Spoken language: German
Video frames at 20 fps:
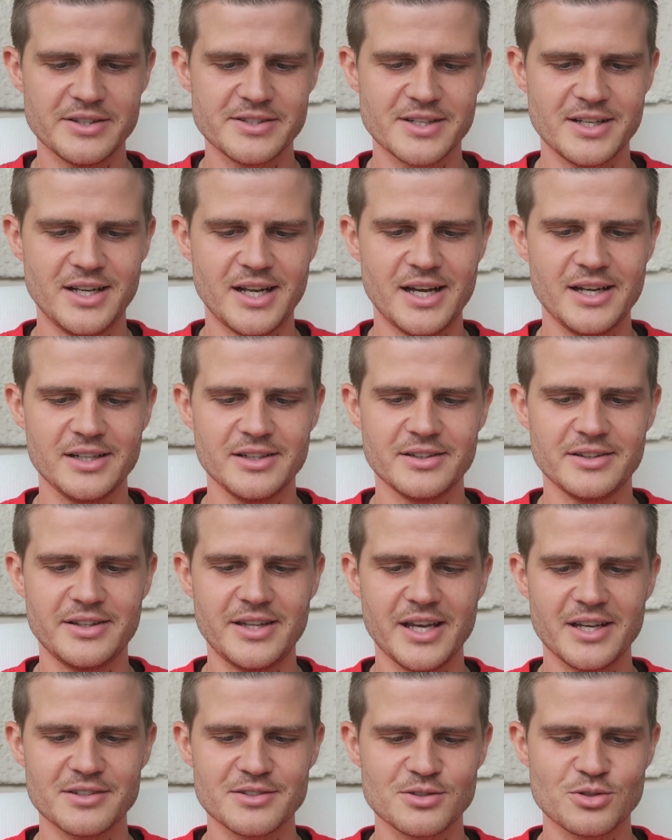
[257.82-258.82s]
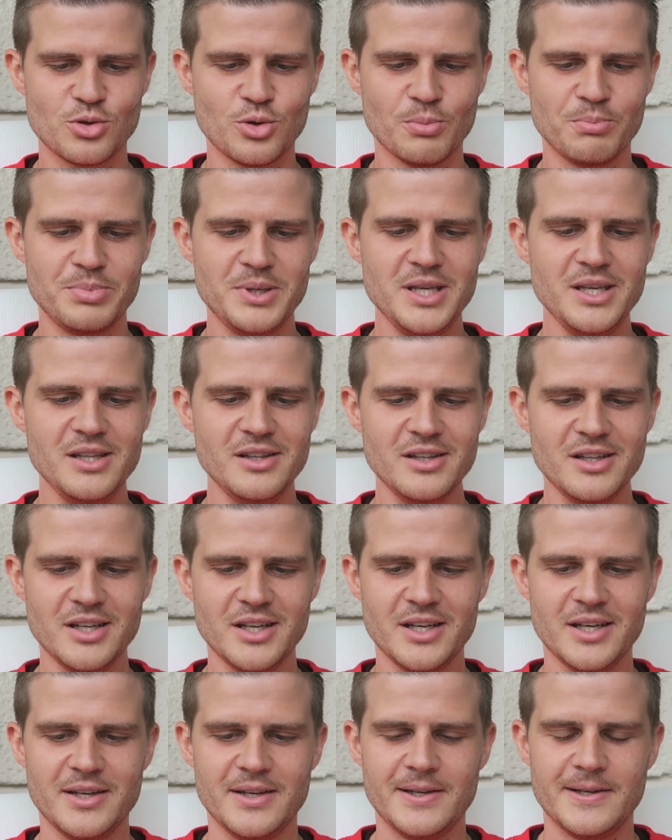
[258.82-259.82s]
ganz klare Textkopien.
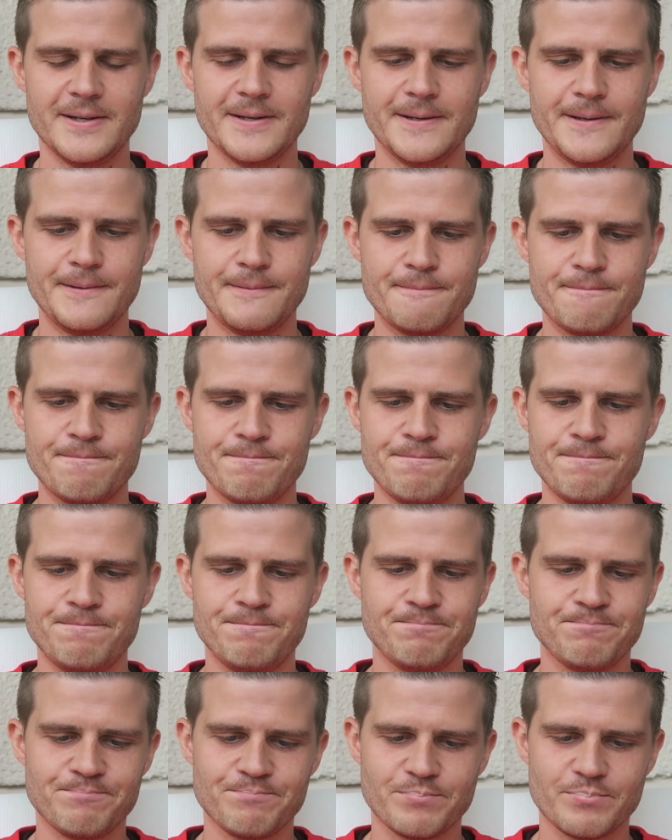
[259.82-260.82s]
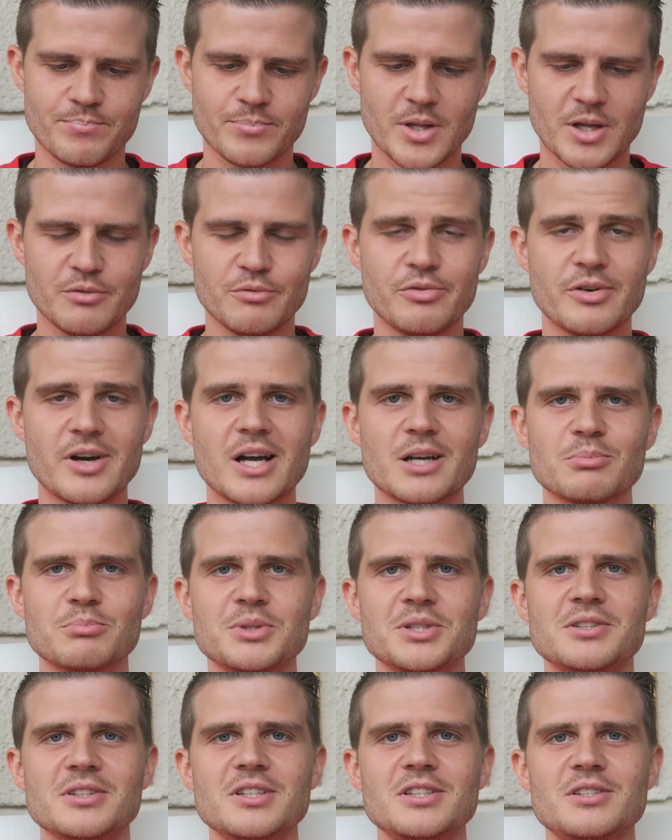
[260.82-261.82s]
Ähm, fragt
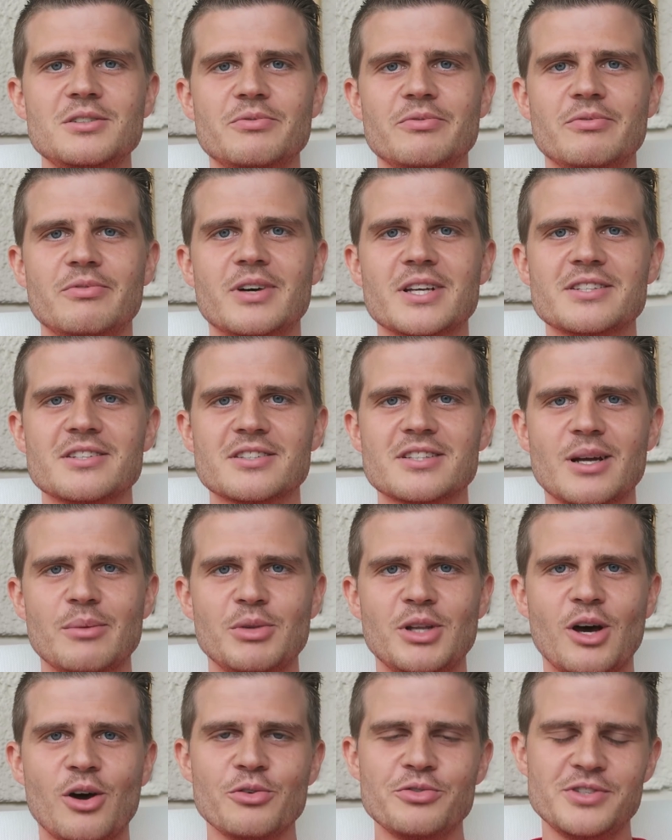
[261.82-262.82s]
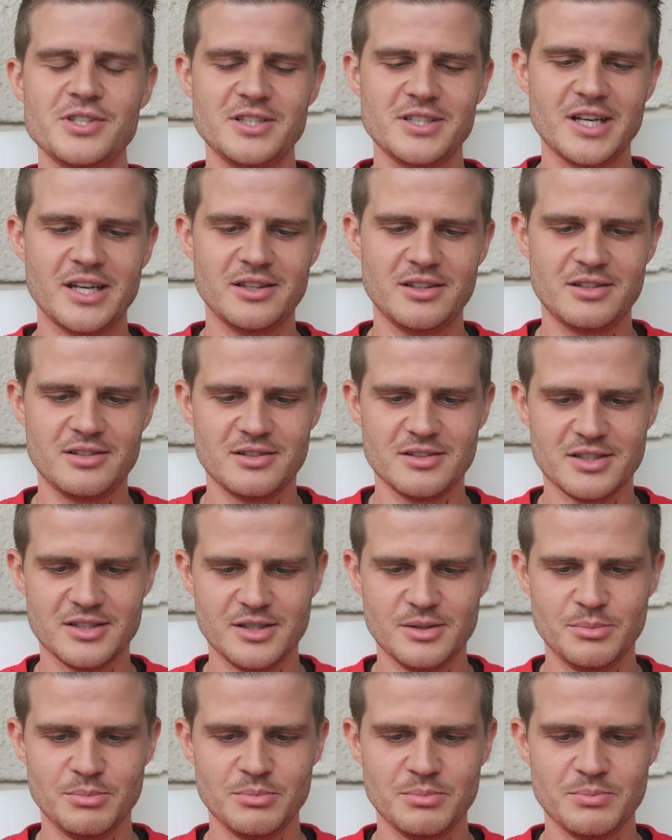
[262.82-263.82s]
mich nicht, was es damit auf sich hat.
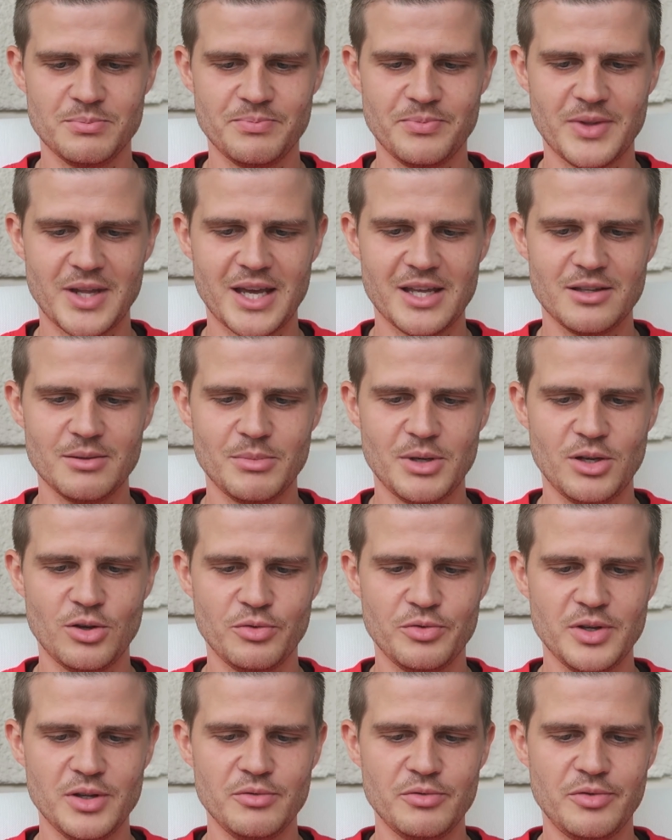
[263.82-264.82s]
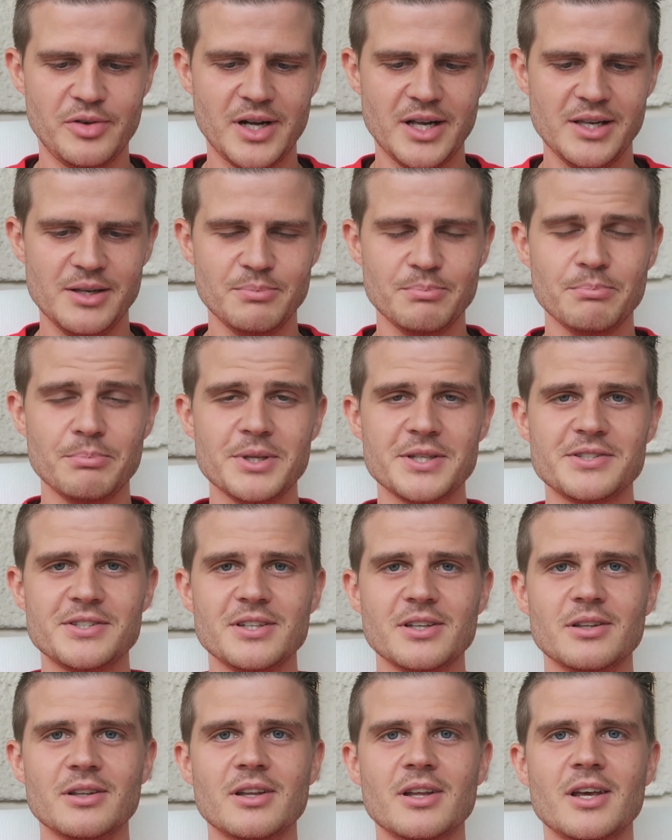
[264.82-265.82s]
Ähm, hätte man auf jeden Fall ein
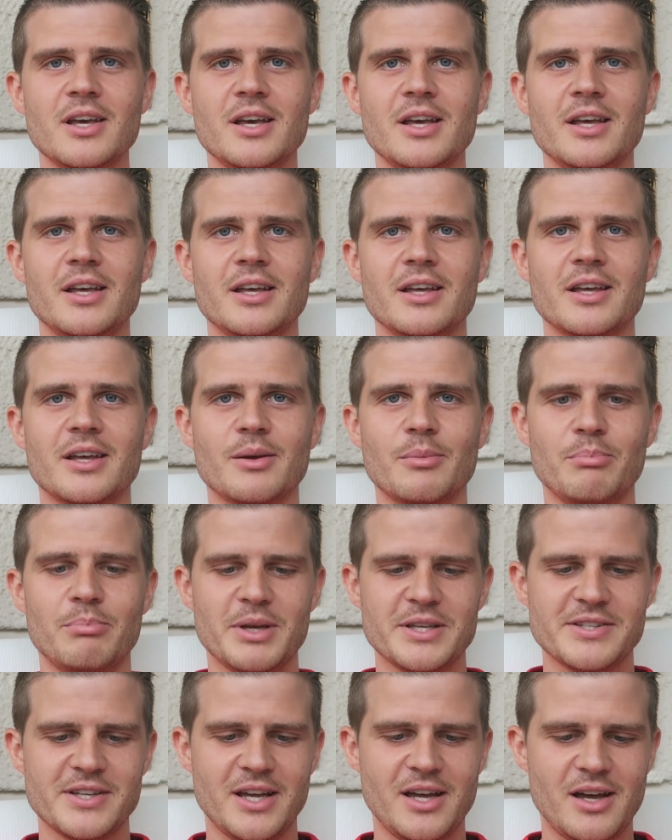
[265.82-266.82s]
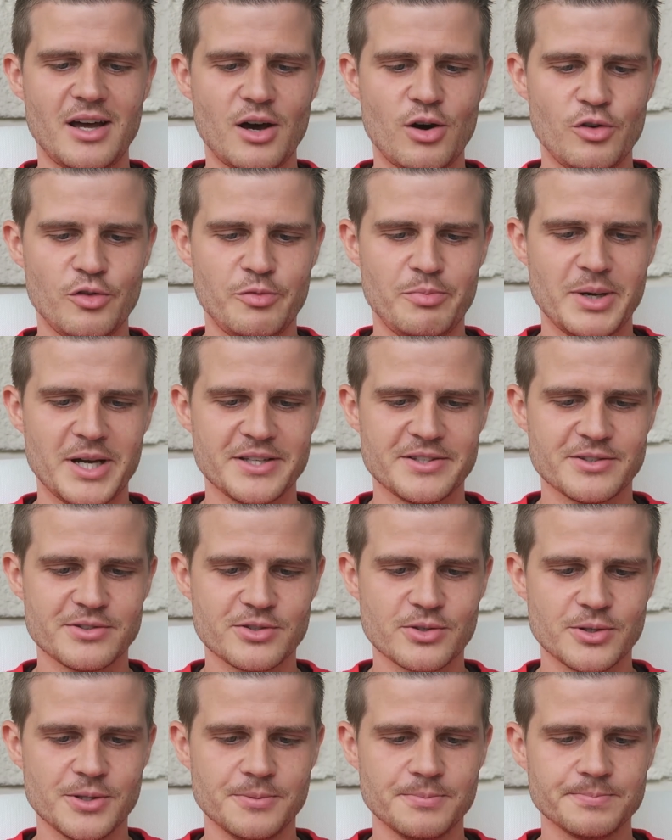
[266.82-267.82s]
bisschen ähm, besser aufpassen
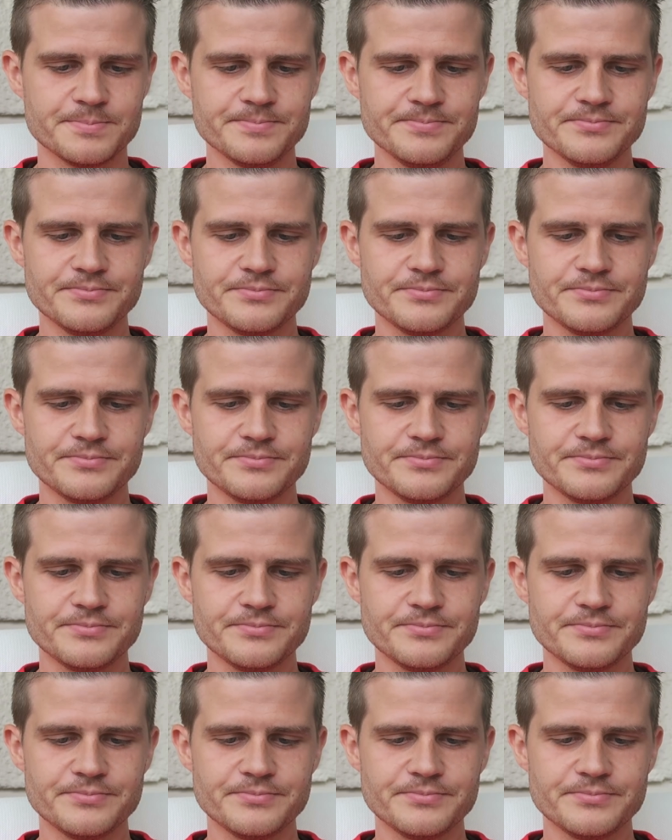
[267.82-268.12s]
sollen.